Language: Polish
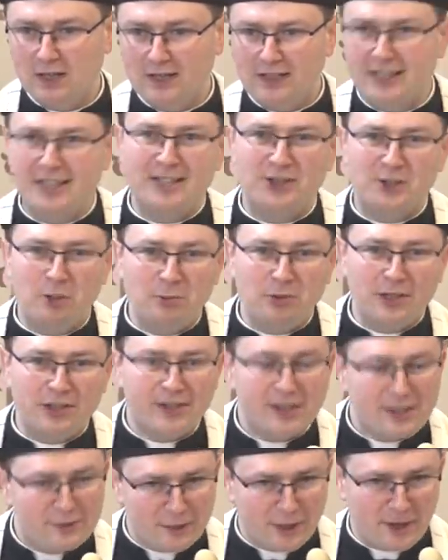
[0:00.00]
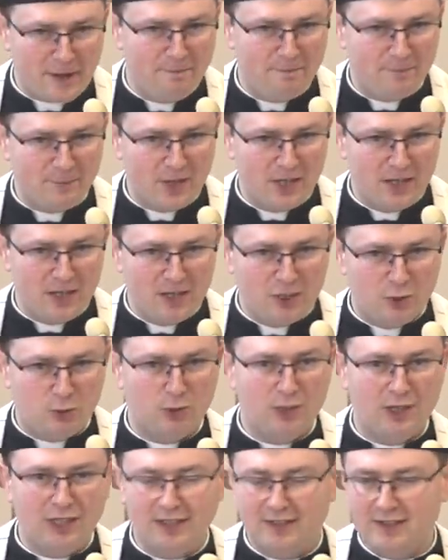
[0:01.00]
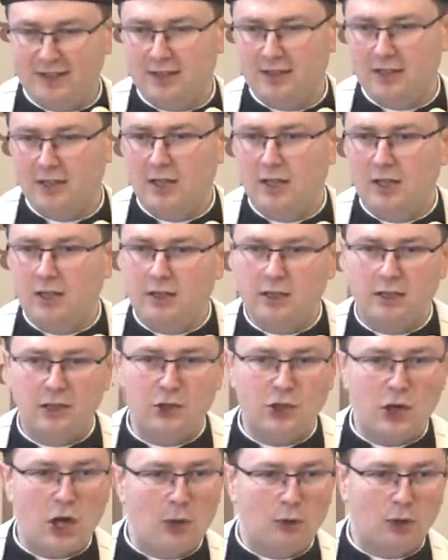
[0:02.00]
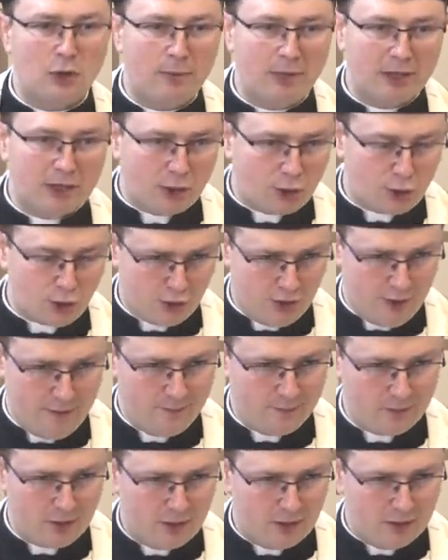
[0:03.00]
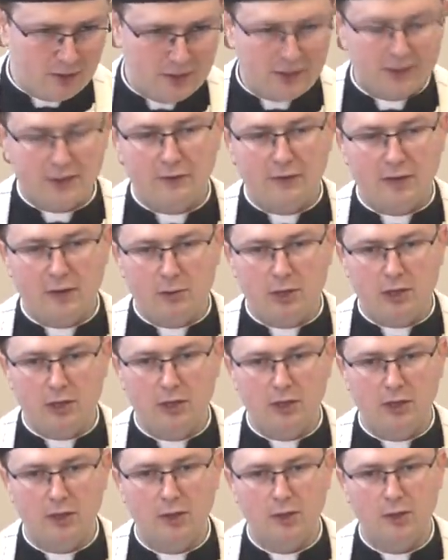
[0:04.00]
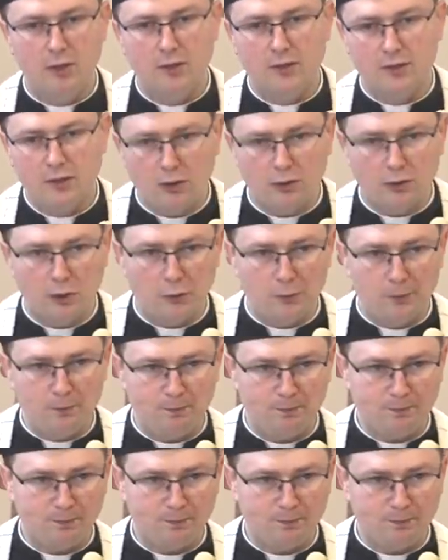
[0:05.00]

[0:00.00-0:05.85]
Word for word: Taki dobry nawyk, który jest nie tylko automatyczny, nazywamy cnotą,